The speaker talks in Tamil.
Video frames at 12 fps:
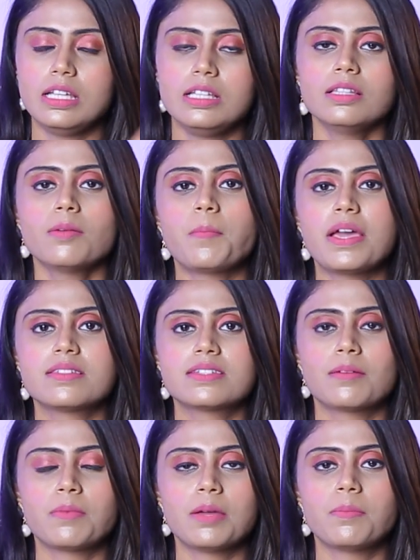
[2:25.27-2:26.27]
இந்த பேஸ்ட்
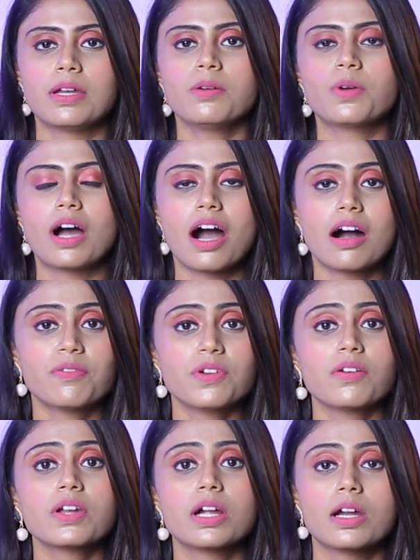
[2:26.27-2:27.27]
அப்ளை பண்ணி ஒரு ஆஃப் அன்
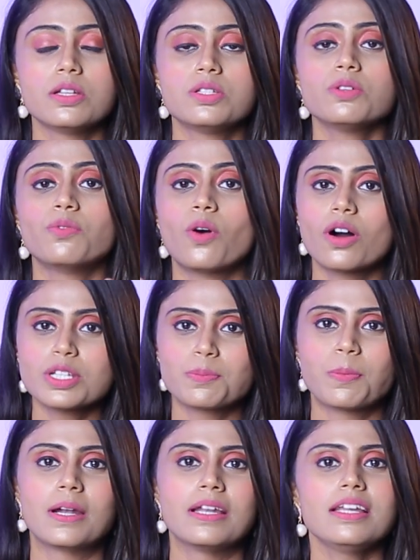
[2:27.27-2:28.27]
ஹவர் கழித்து வாஷ்
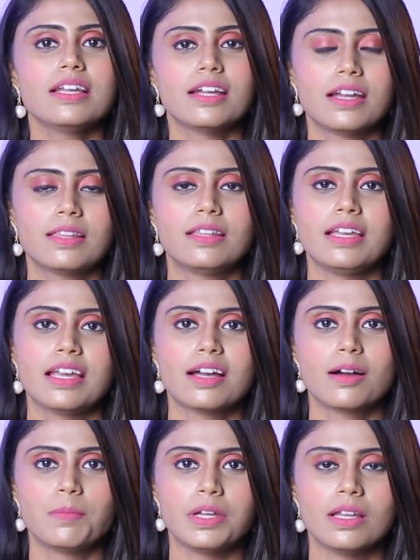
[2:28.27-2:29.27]
பண்ணி எடுத்தீங்க
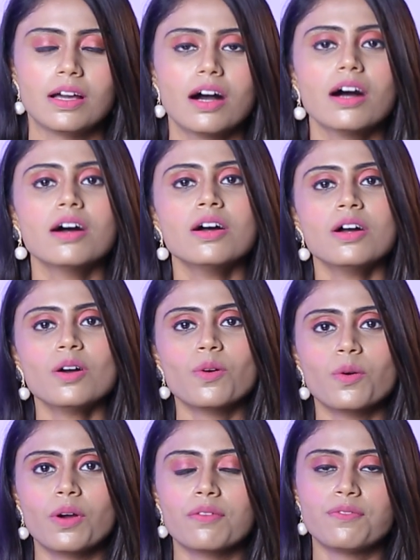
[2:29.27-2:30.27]
அப்படின்னா
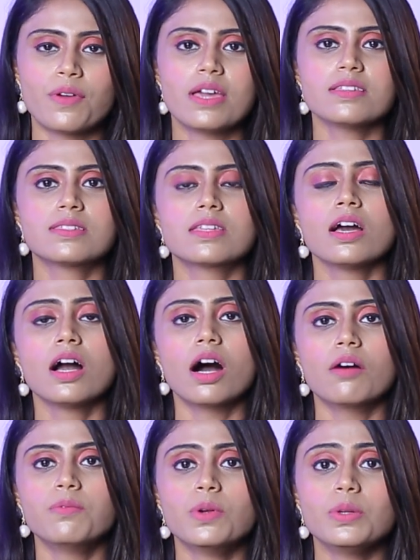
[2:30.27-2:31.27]
உங்கள் ஃபேஸ்
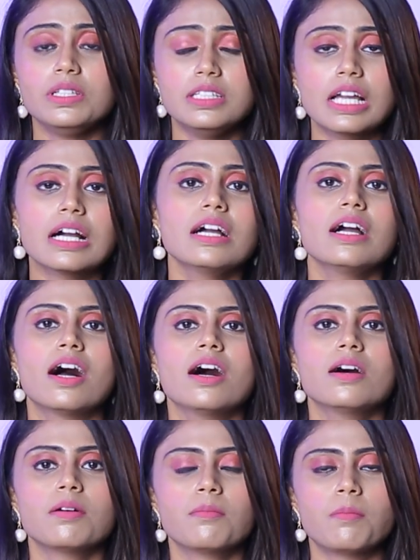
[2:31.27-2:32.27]
அவ்வளோ யங்காக
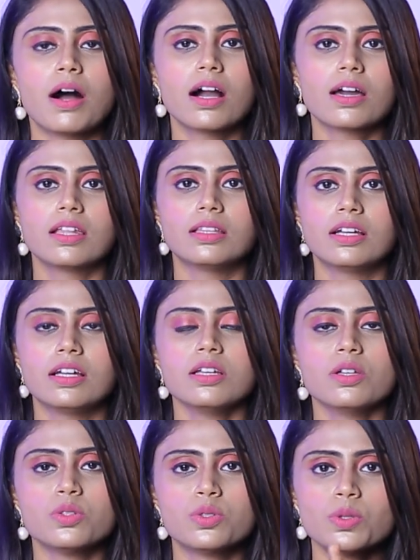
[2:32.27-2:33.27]
பார்க்குறதுக்கு
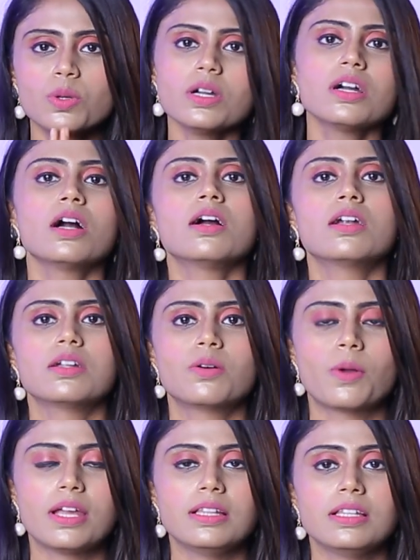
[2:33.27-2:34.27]
சுருக்கங்கள்
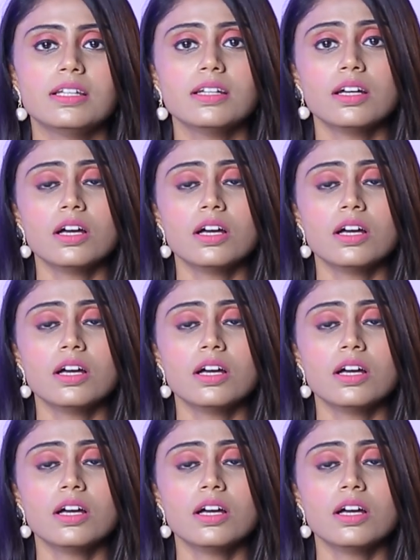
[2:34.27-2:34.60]
குறைந்து